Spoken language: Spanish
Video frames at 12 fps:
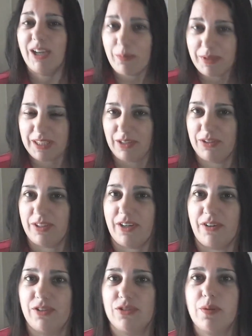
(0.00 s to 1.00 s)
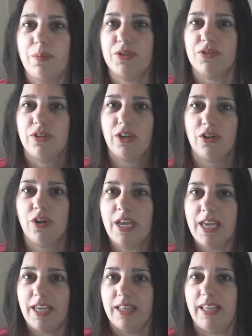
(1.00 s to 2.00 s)
he cometido este error. Entonces por eso quiero
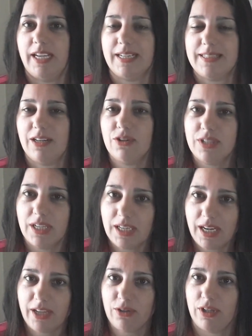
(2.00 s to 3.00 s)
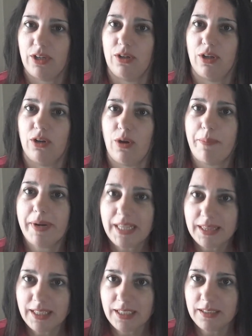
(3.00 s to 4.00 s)
dejárselos en claro, quiero que lo
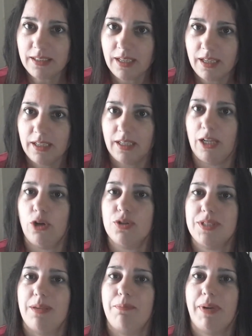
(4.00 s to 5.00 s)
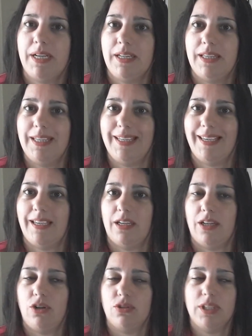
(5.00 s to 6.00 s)
aprendan, que lo sepan y
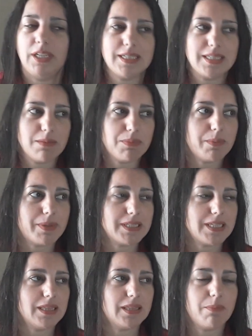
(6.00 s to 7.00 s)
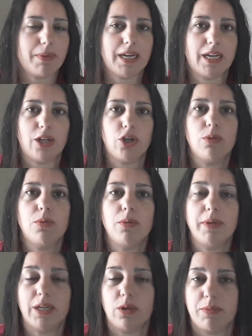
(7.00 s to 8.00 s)
que lo tengan siempre presente para no
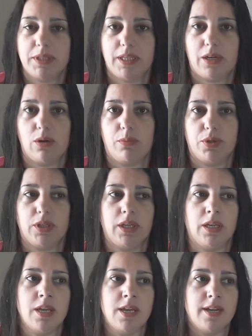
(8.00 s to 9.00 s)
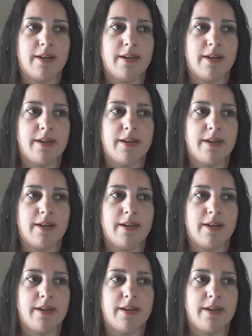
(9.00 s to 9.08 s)
volver a cometerlo, porque